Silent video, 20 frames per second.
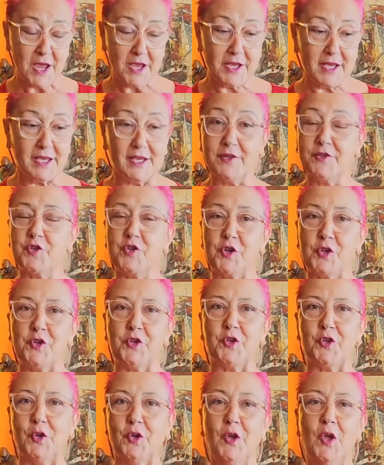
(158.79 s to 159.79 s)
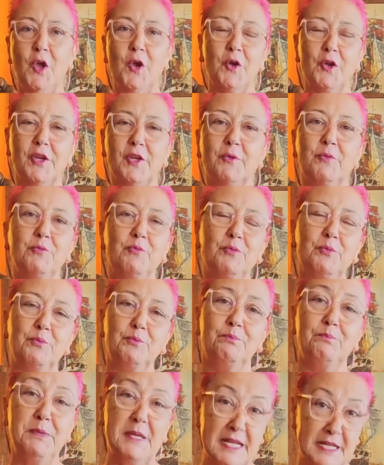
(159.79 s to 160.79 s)
E, çünkü e,
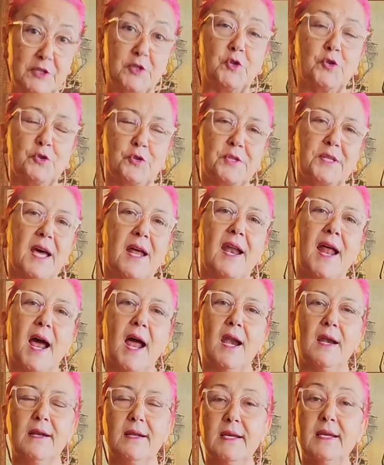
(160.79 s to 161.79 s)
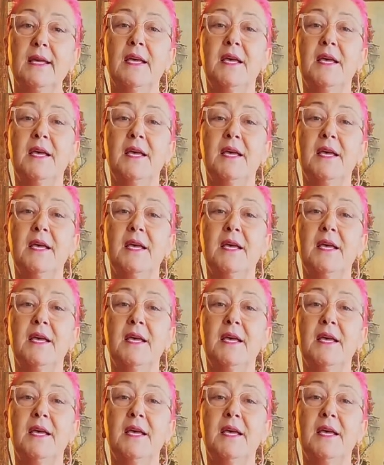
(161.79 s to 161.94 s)
bir sürü zararlı